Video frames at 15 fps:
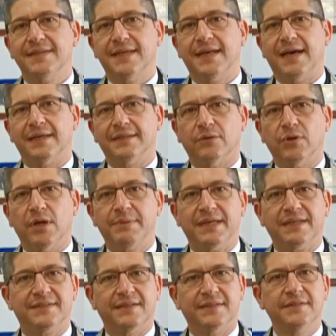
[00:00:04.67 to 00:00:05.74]
azzerata una
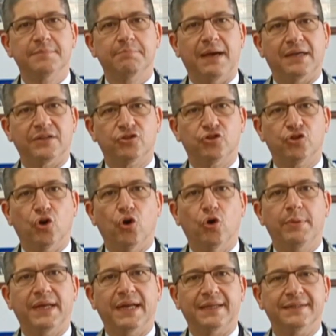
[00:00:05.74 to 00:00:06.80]
piazza di spaccio
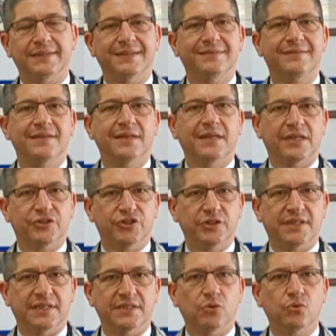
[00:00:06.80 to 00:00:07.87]
operante sia nella
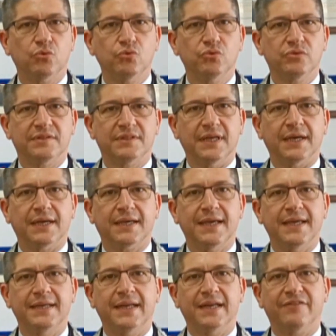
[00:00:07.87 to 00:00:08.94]
città di Augusta
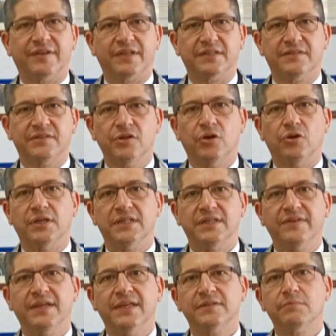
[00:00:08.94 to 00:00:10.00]
che nella frazione di
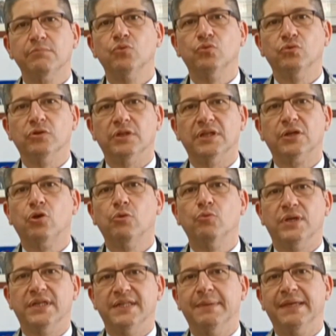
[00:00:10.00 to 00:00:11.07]
Villasmundo del
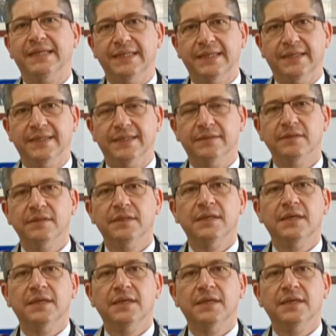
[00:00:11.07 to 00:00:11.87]
comune di Melilli.